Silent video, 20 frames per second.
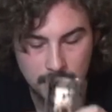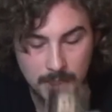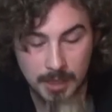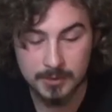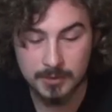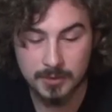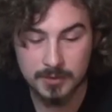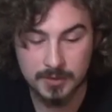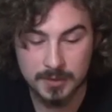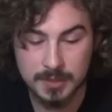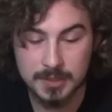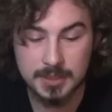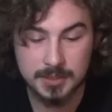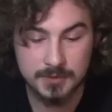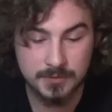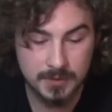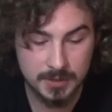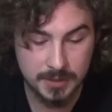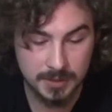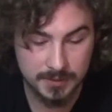Also es
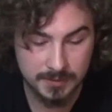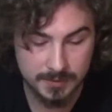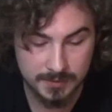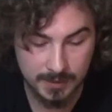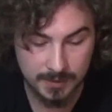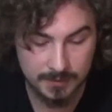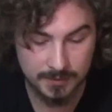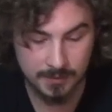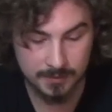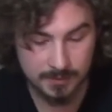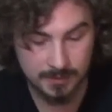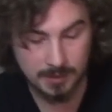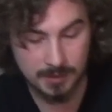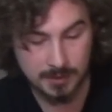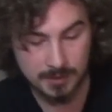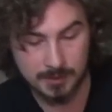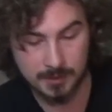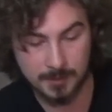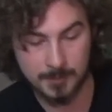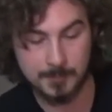riecht wirklich sehr, sehr, sehr
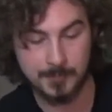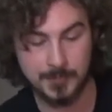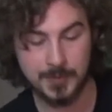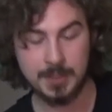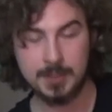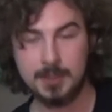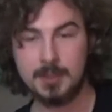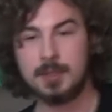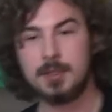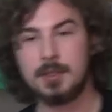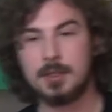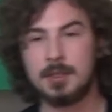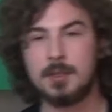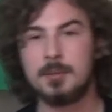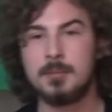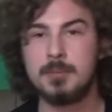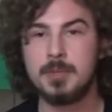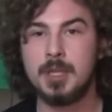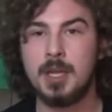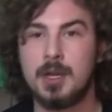lecker.
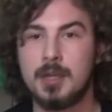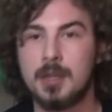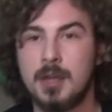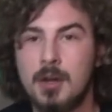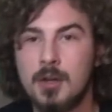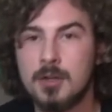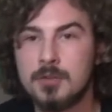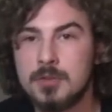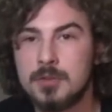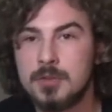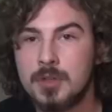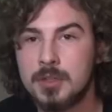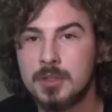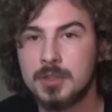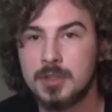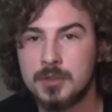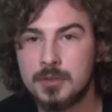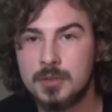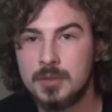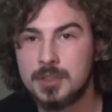Ähm, ja, geraucht wird
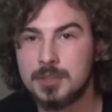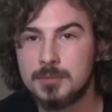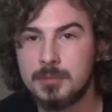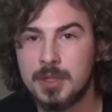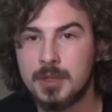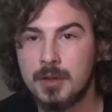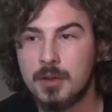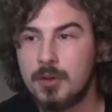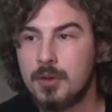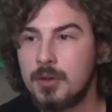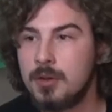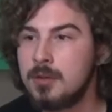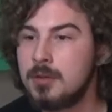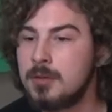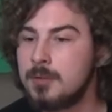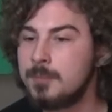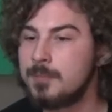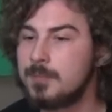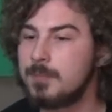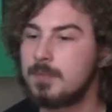heute natürlich in meiner
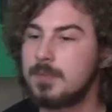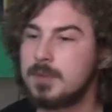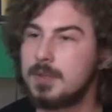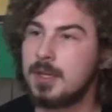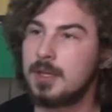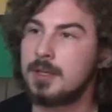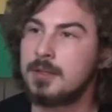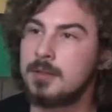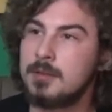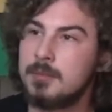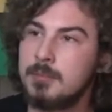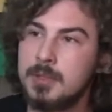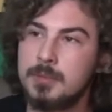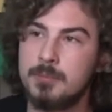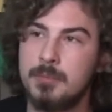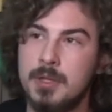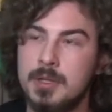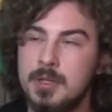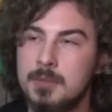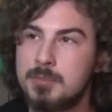Keule. Dann
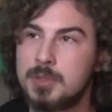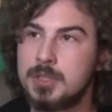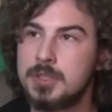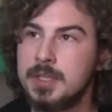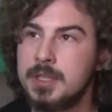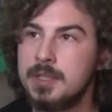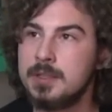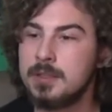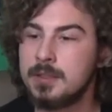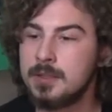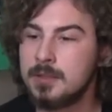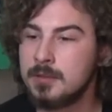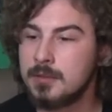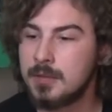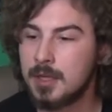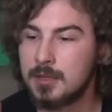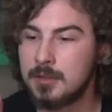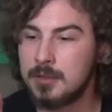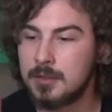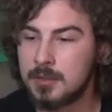mit meiner
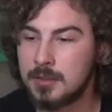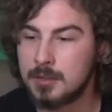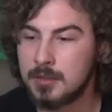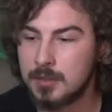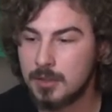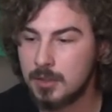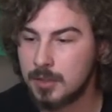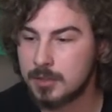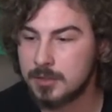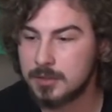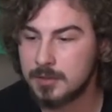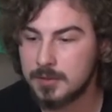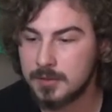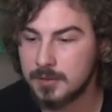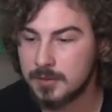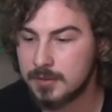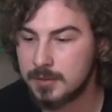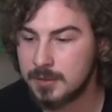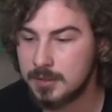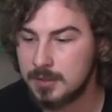Predator, äh, heute ist
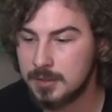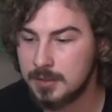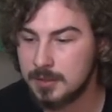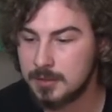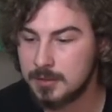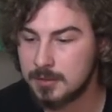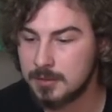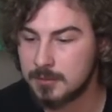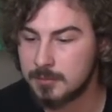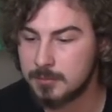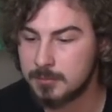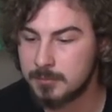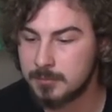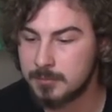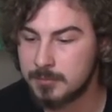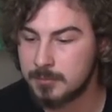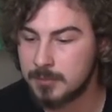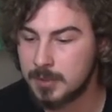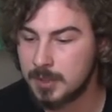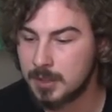es die
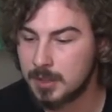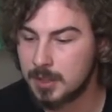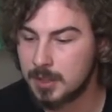ähm,